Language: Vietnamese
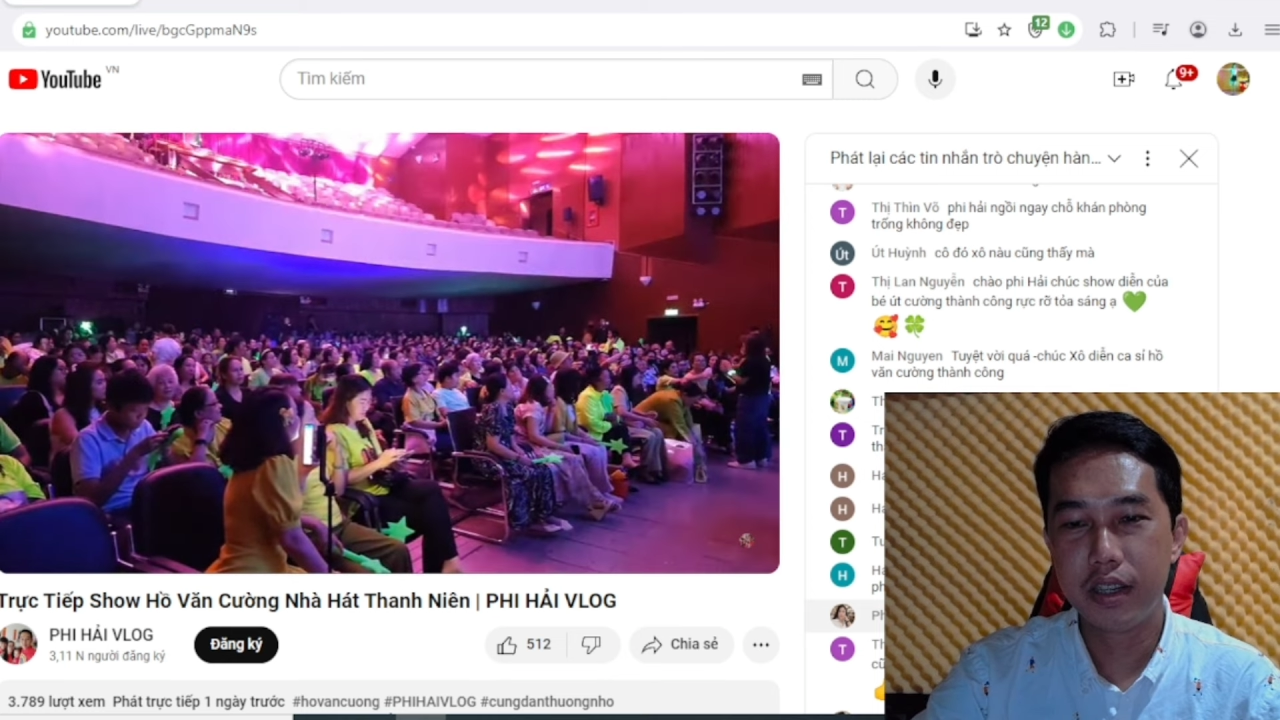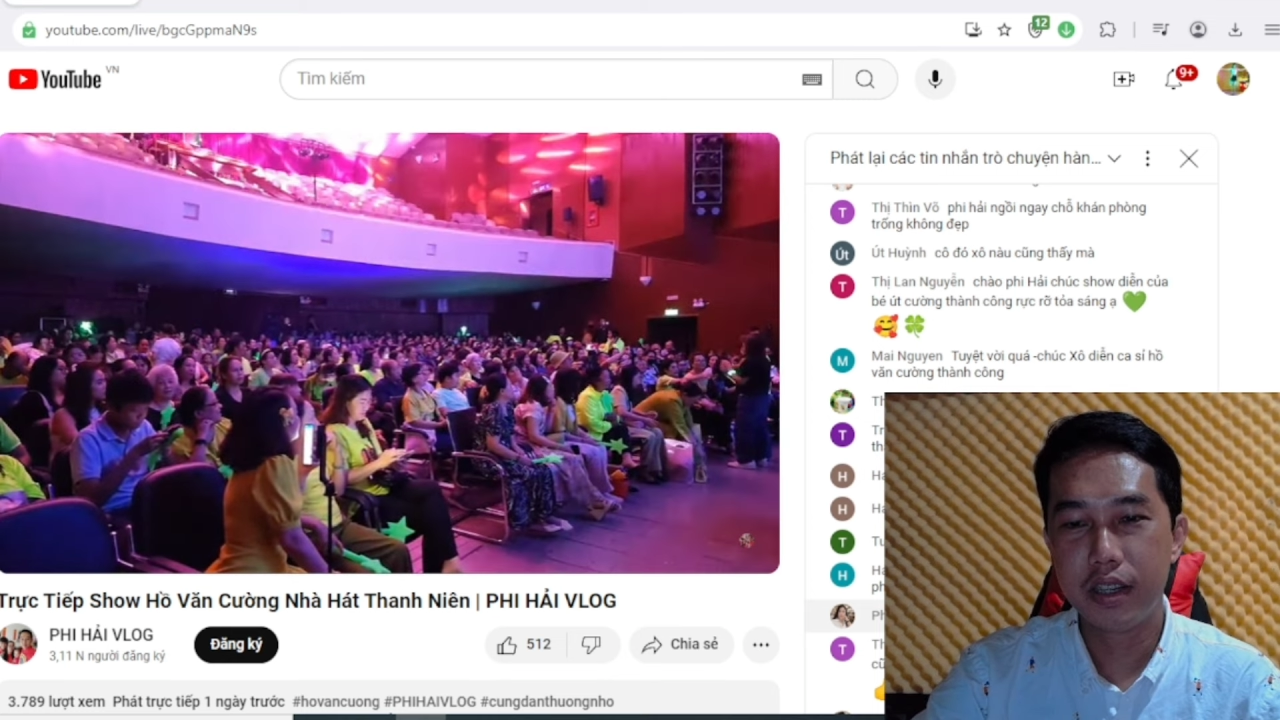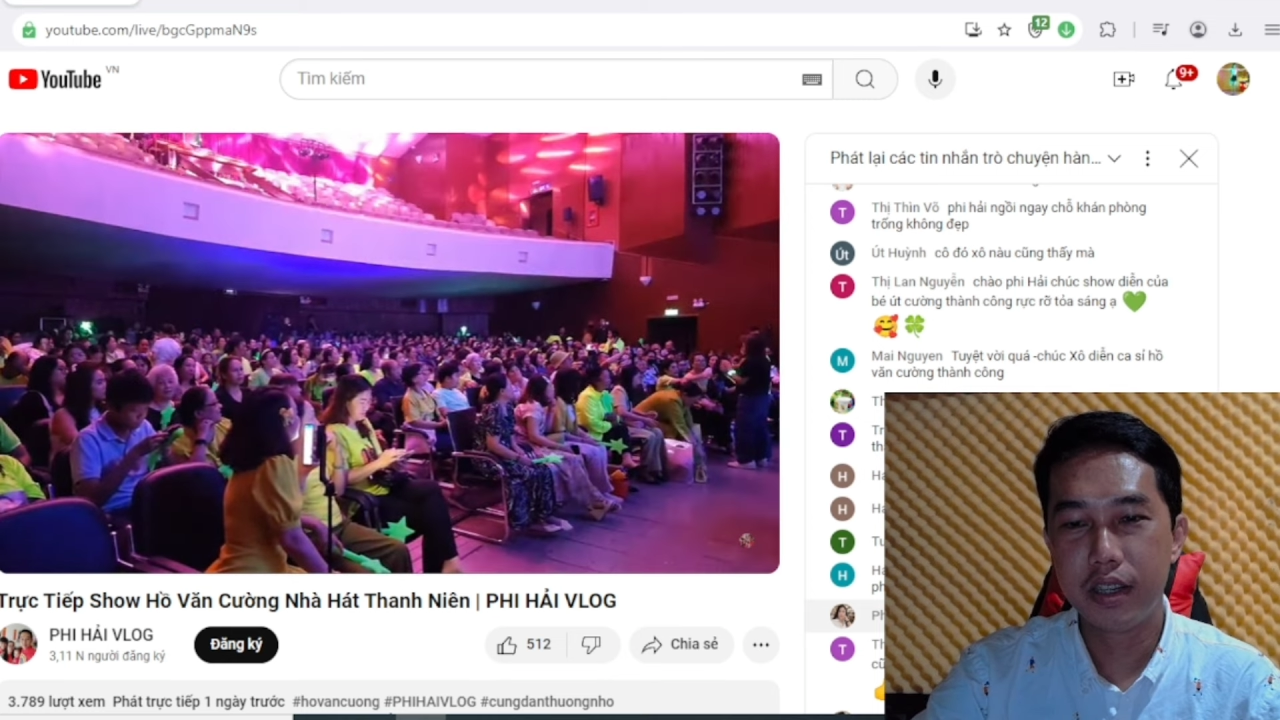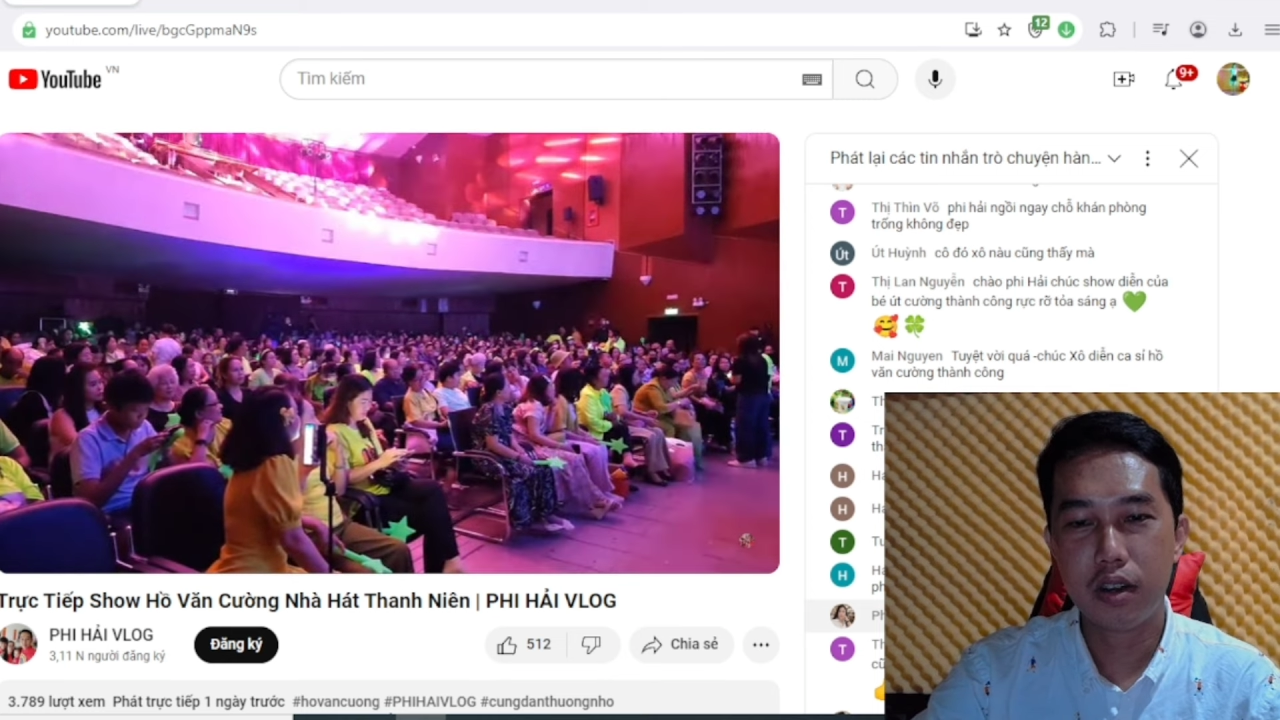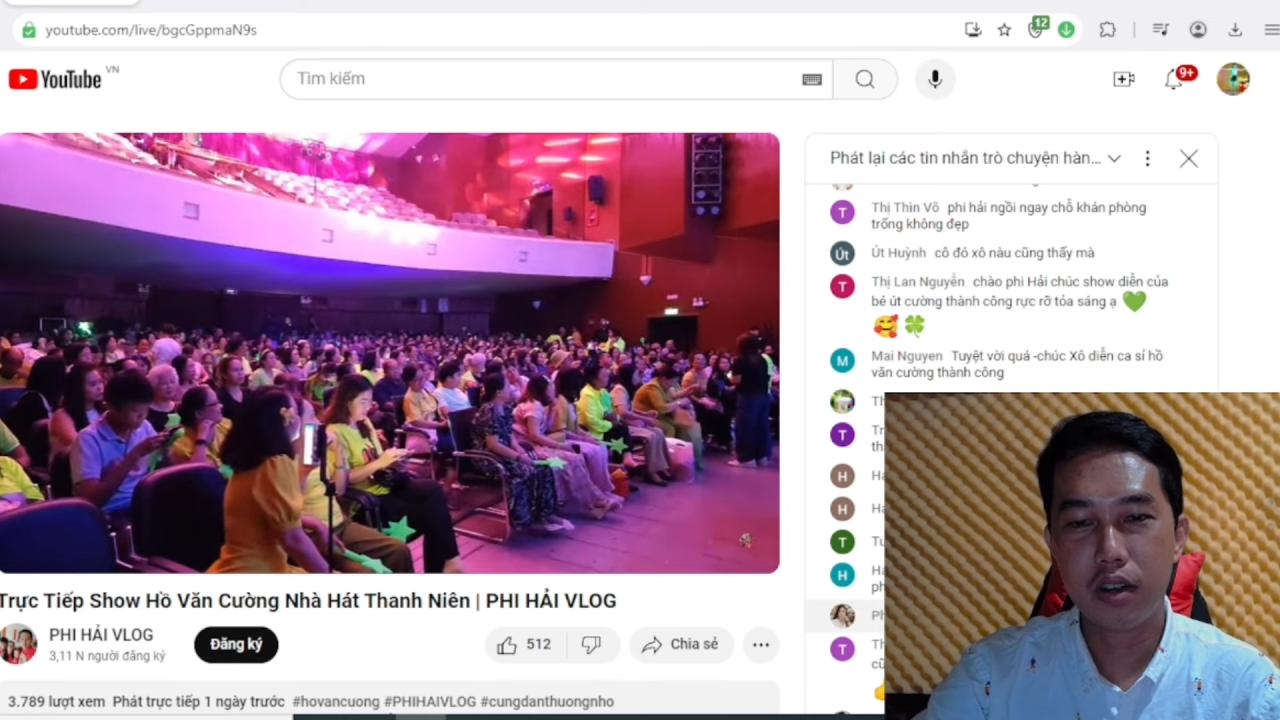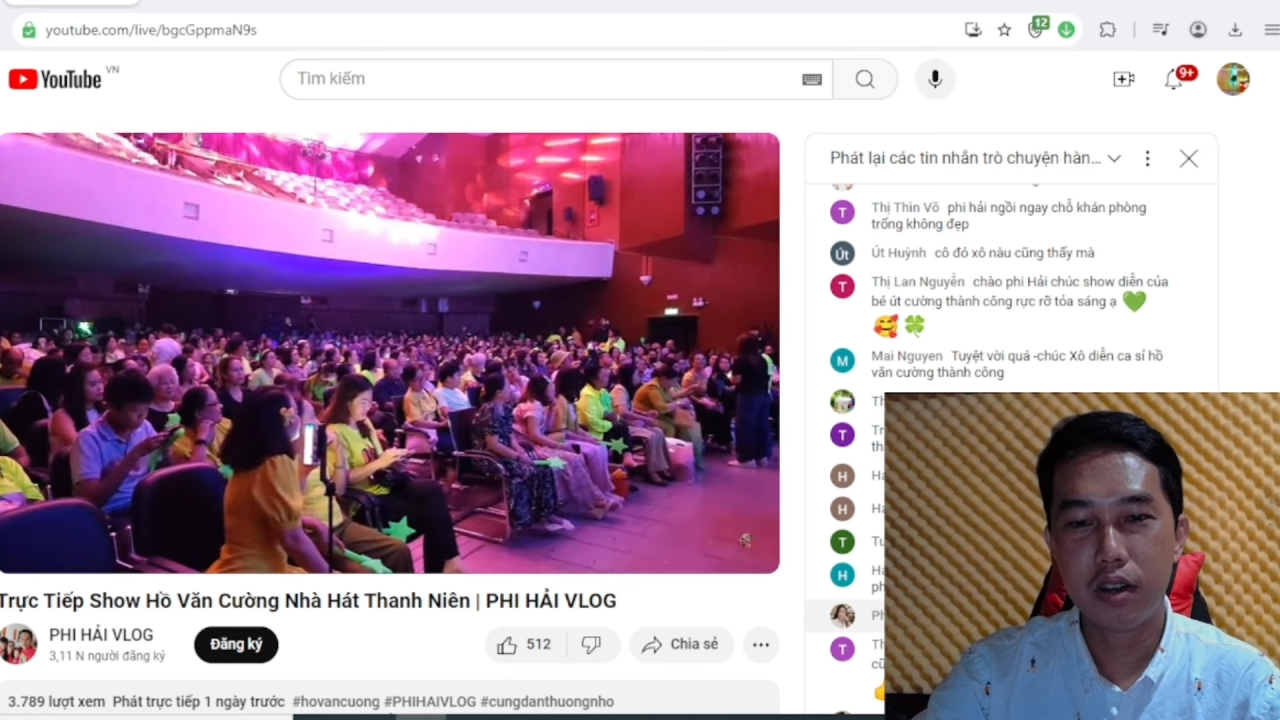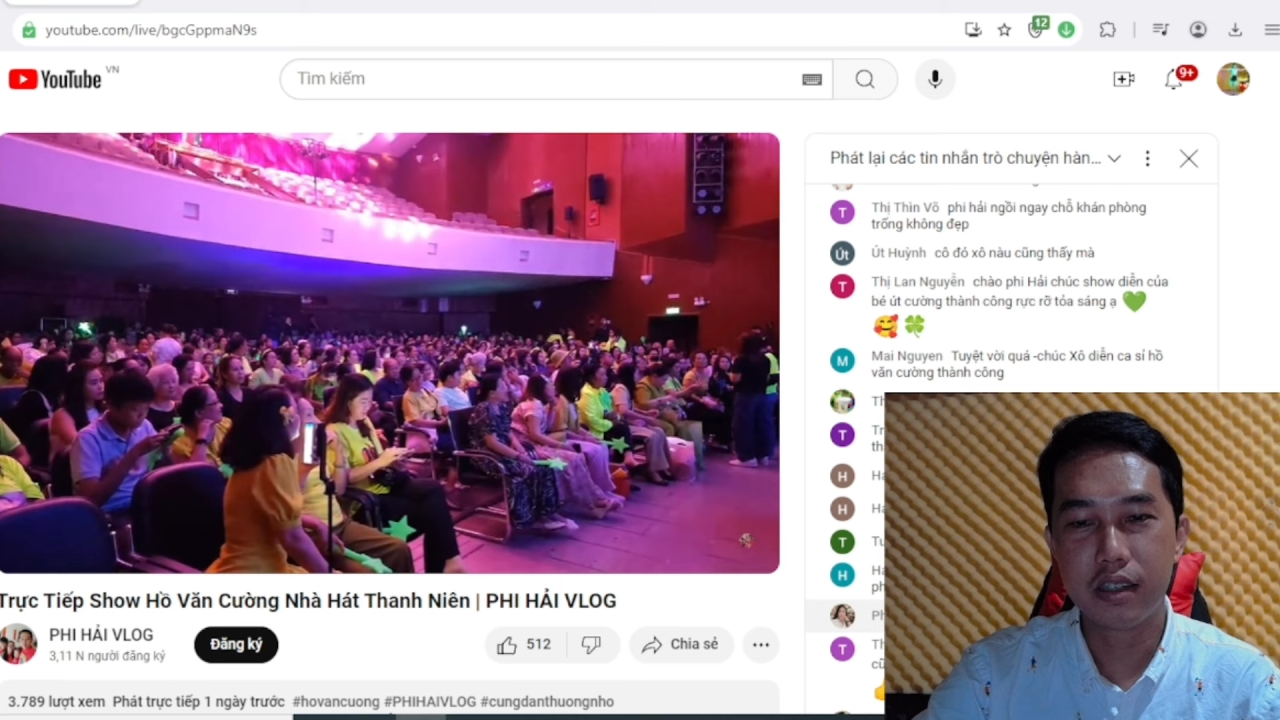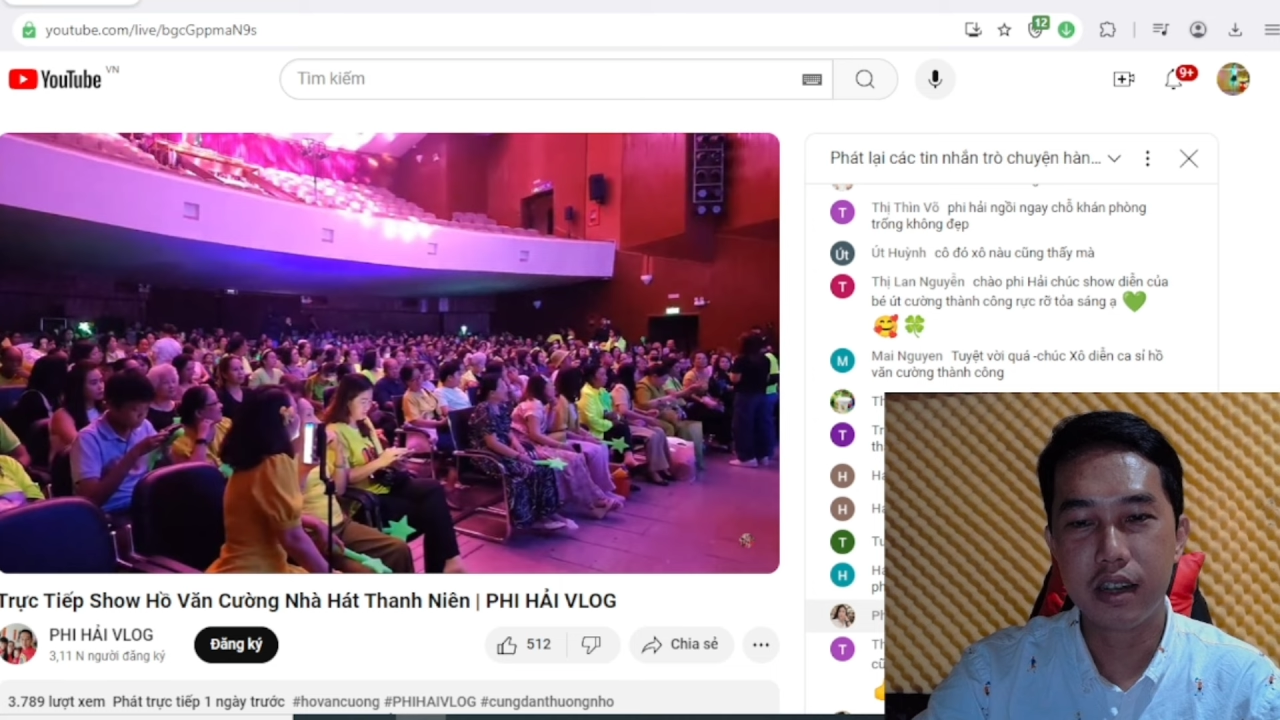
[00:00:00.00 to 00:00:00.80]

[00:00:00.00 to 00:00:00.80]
phải nói là nhìn